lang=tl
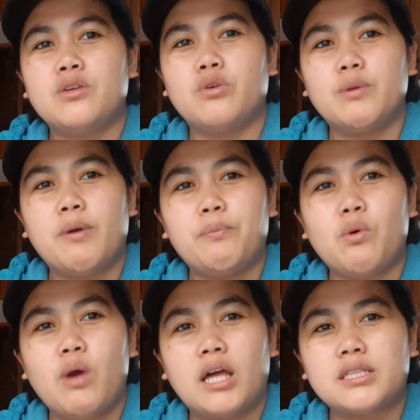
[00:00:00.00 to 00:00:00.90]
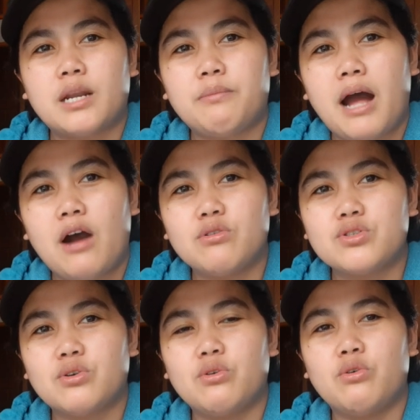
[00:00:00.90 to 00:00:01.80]
yung iba po walang trabaho.
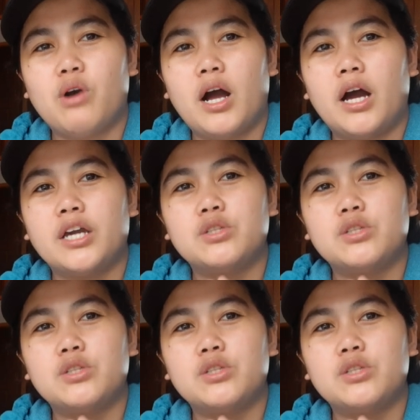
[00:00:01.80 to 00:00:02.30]
So, uh,